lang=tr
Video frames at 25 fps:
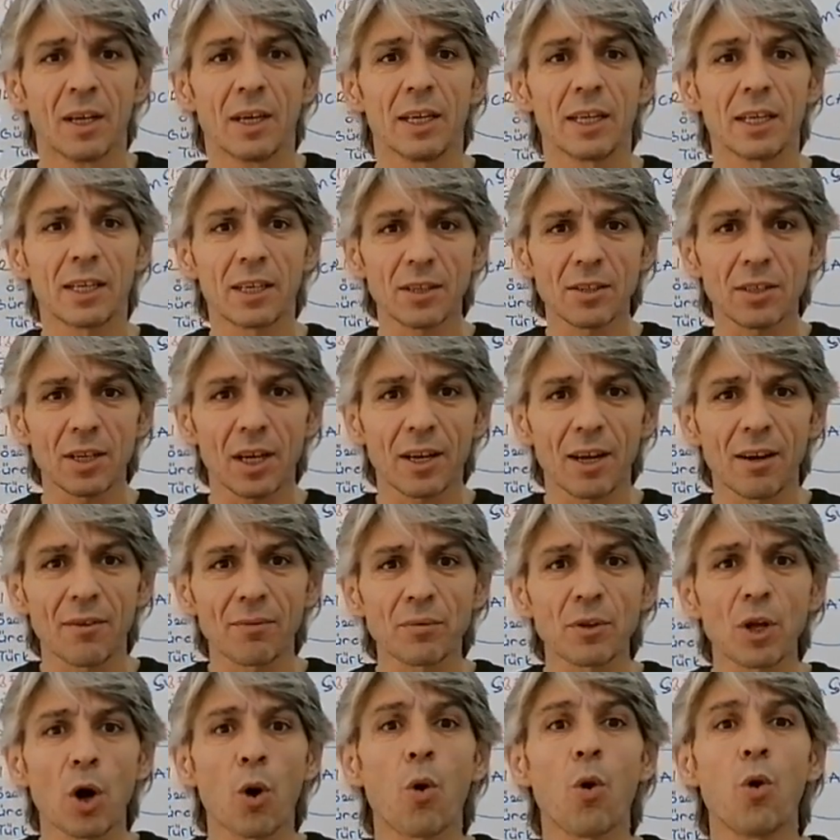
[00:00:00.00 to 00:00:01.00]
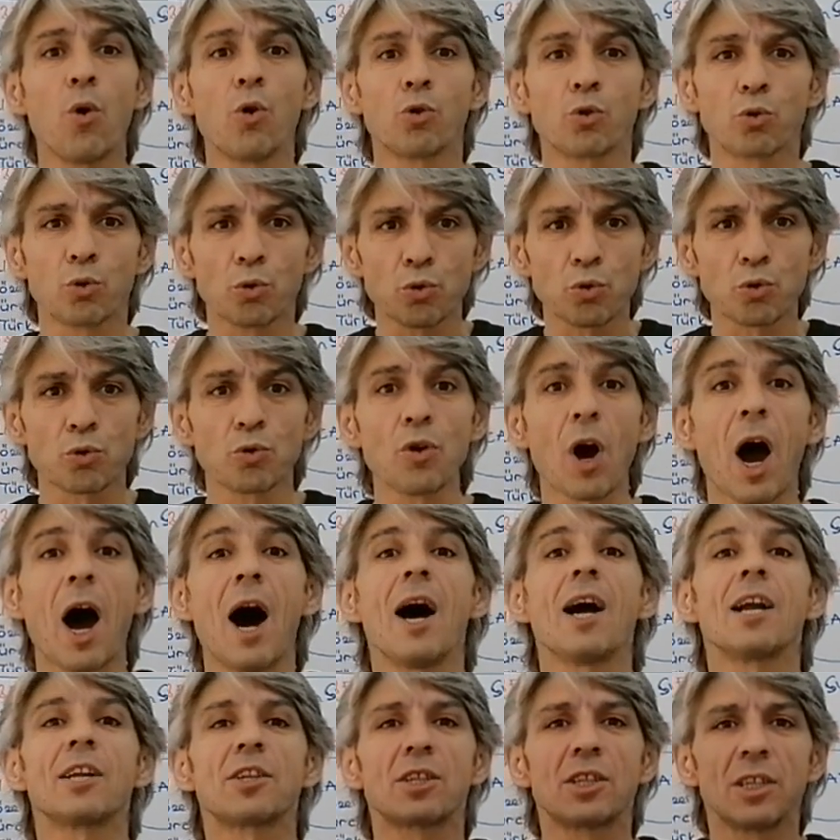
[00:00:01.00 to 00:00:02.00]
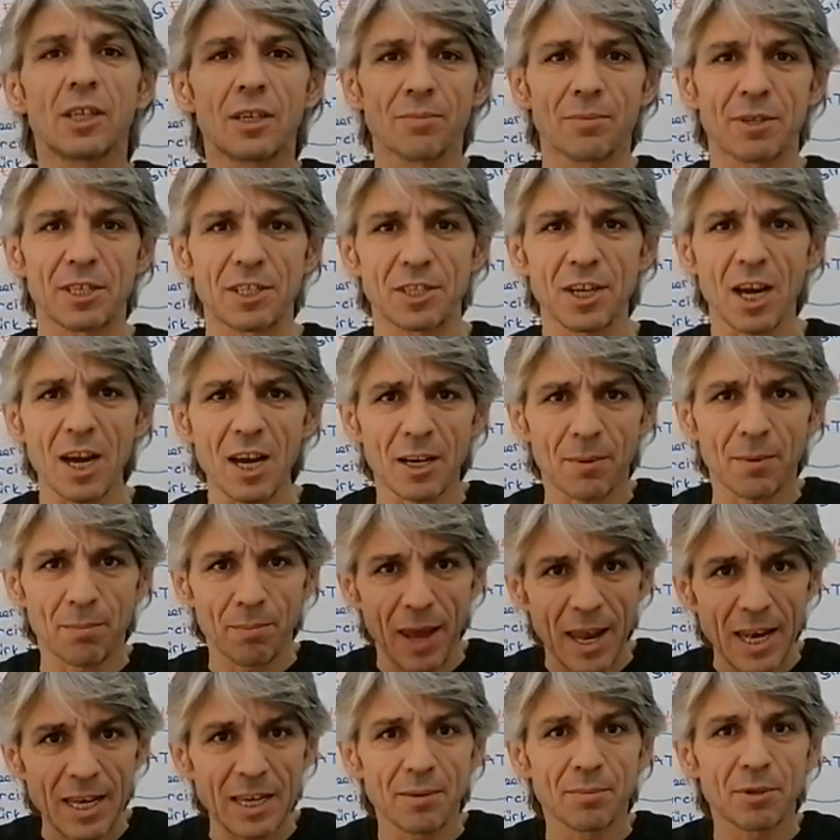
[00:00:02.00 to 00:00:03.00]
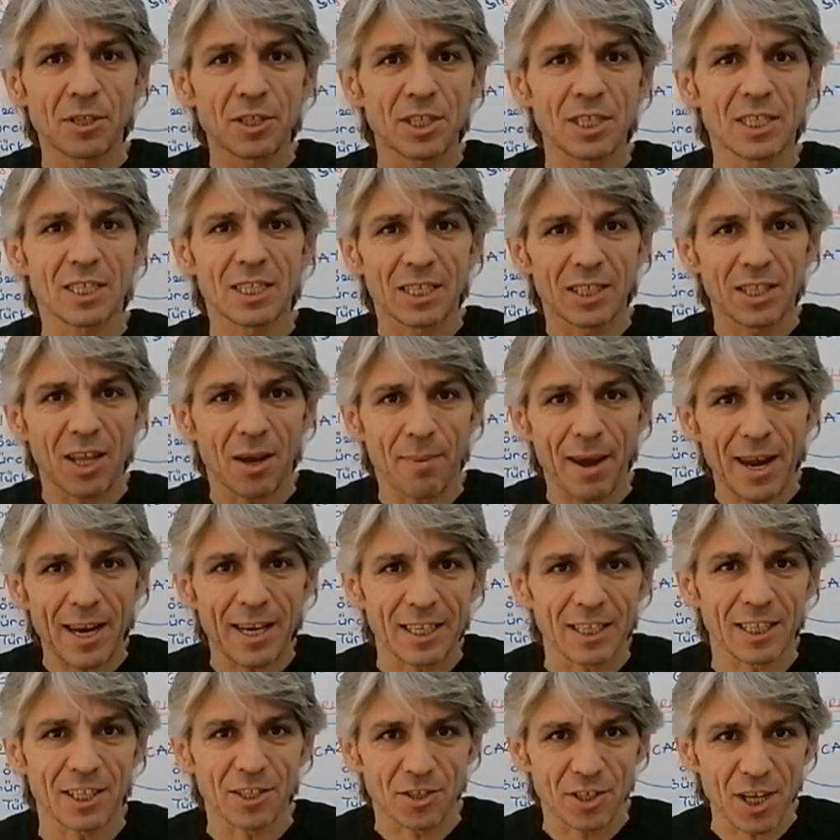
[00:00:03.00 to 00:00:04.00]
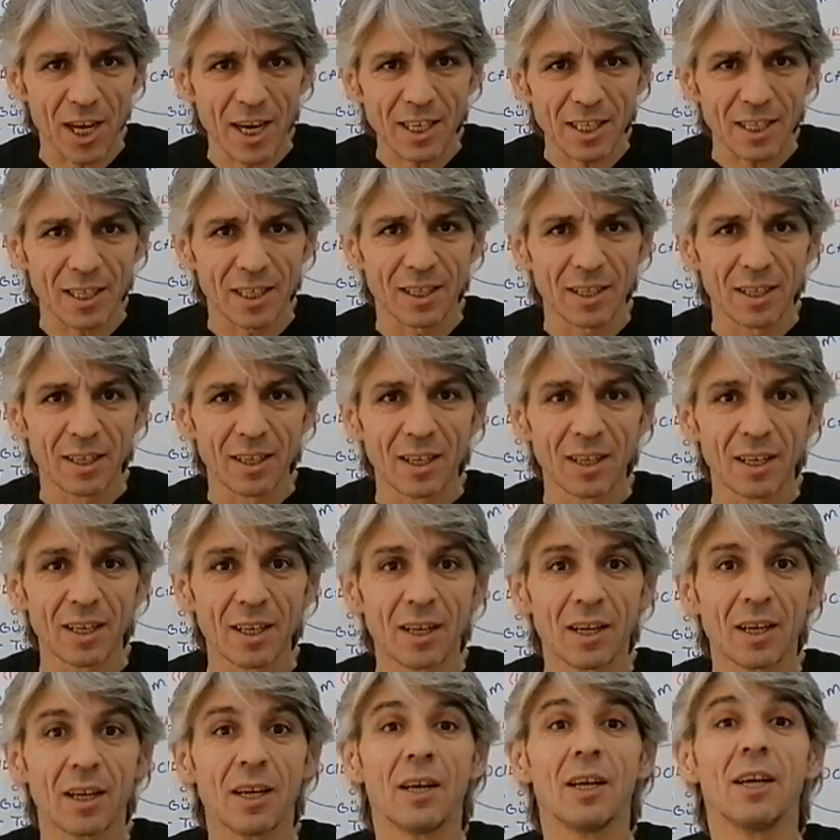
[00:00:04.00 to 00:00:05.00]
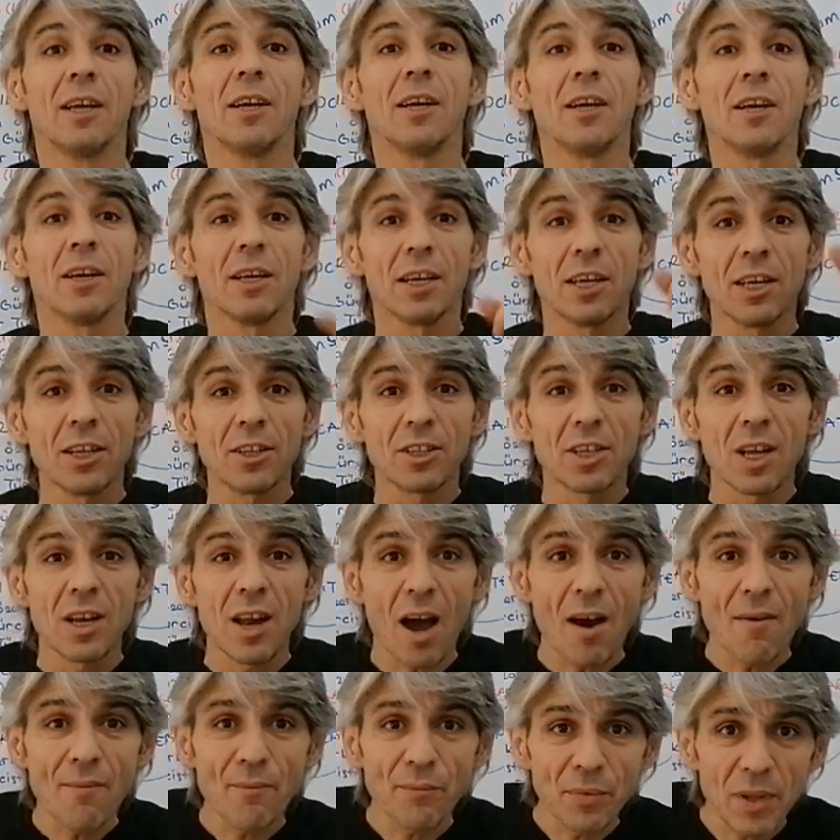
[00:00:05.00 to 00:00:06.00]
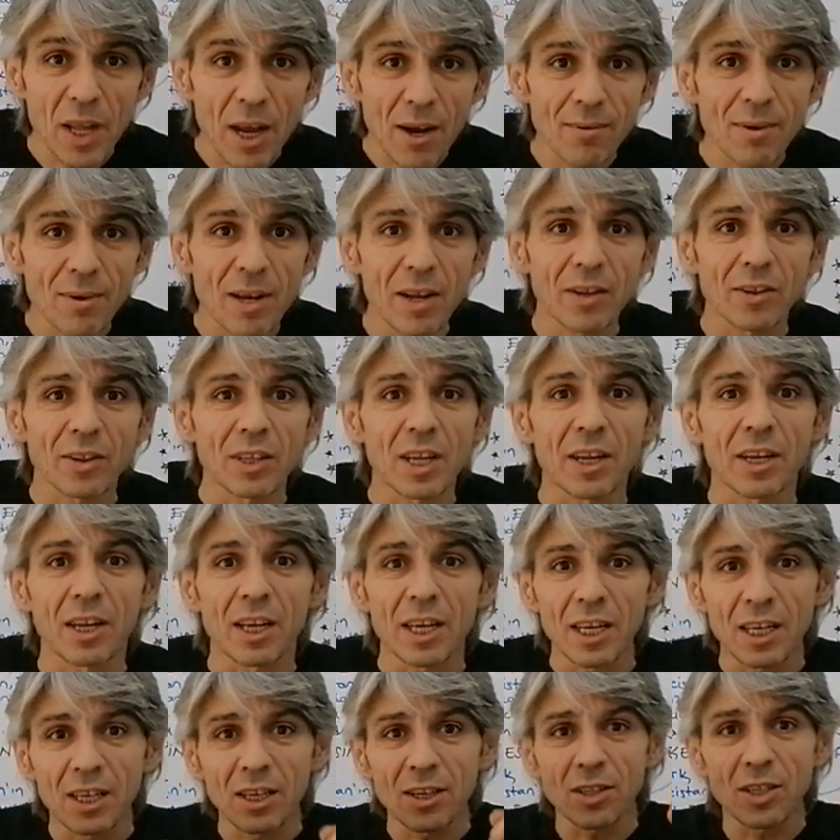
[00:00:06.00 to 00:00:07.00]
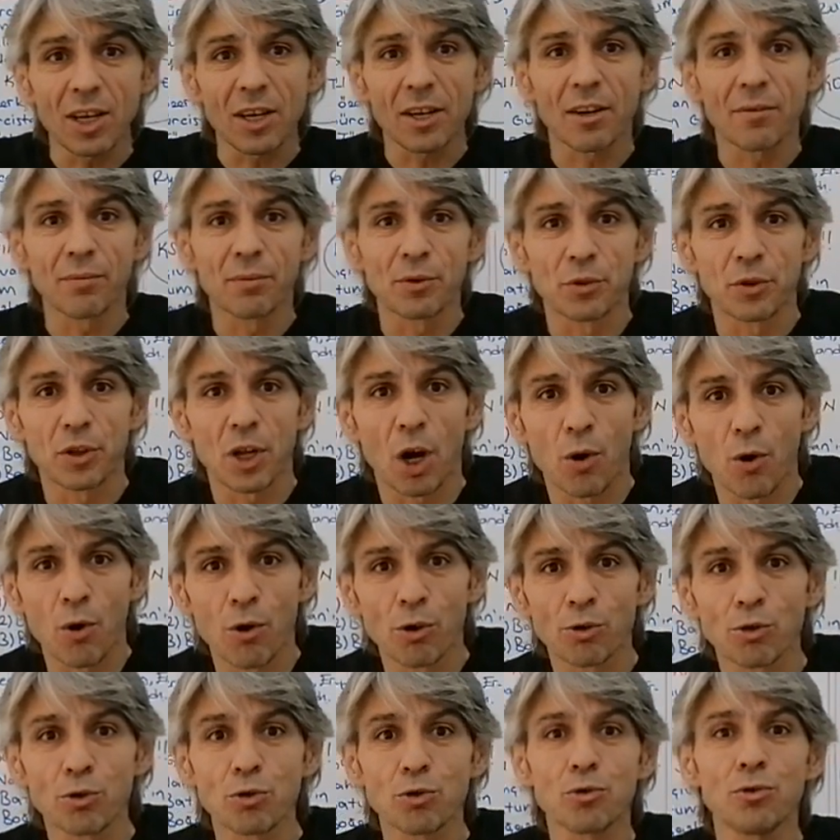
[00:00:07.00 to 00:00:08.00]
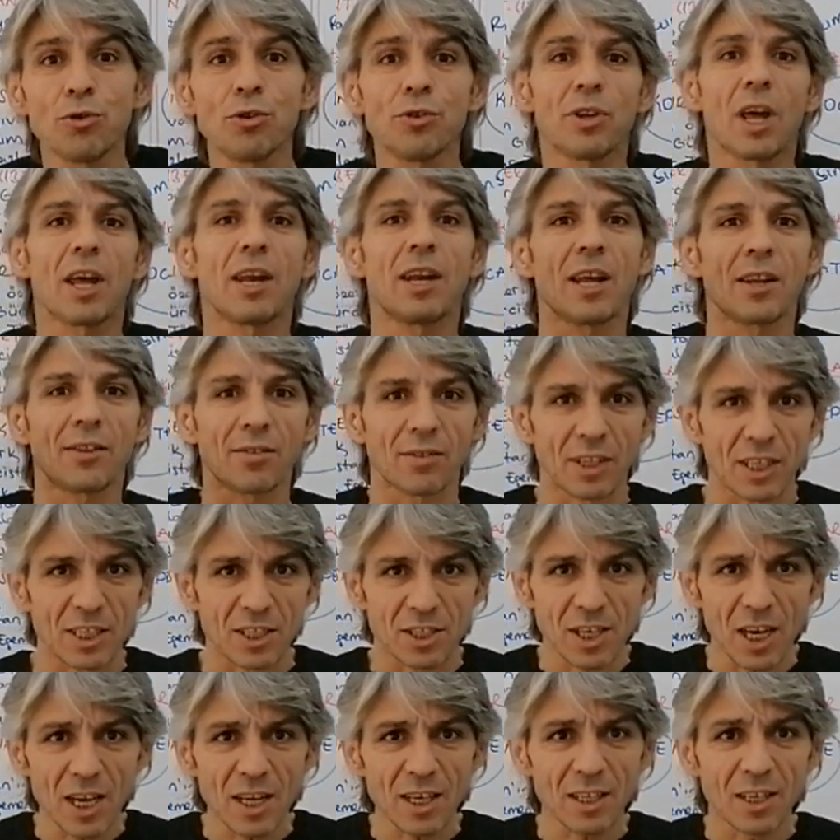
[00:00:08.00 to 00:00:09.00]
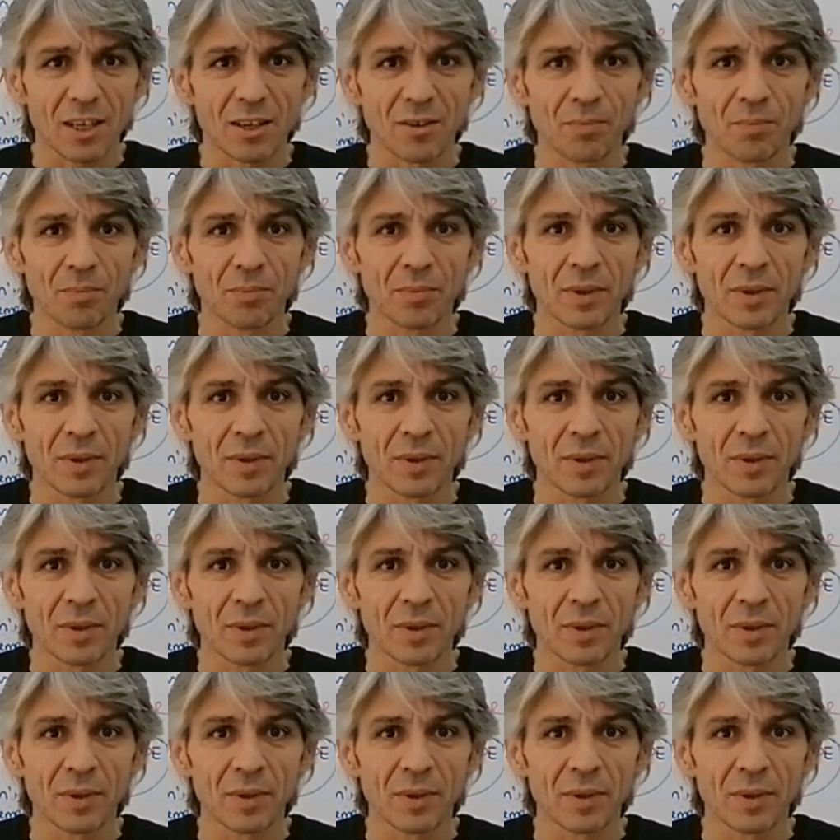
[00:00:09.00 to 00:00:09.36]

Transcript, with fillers: İki tarafta ordusunu artırmayacak. Belli bir çizgide bekleyecek. İtilaf devletleri iki tarafında ordusunu denetleyecek.